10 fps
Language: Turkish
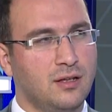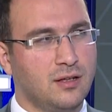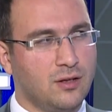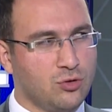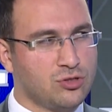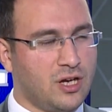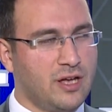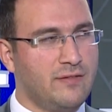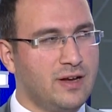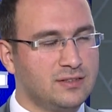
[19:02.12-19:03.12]
Hı hı. E, o
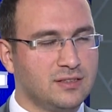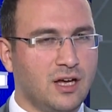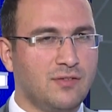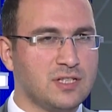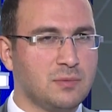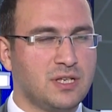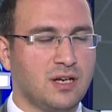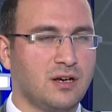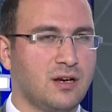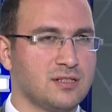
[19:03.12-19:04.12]
sahaya verdiğinde daha fazla bir
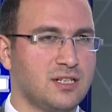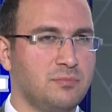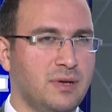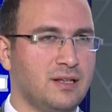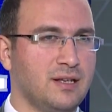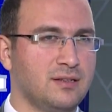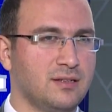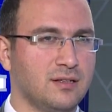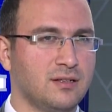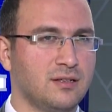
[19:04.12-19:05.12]
kazanım mı elde
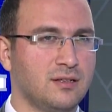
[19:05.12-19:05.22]
etti?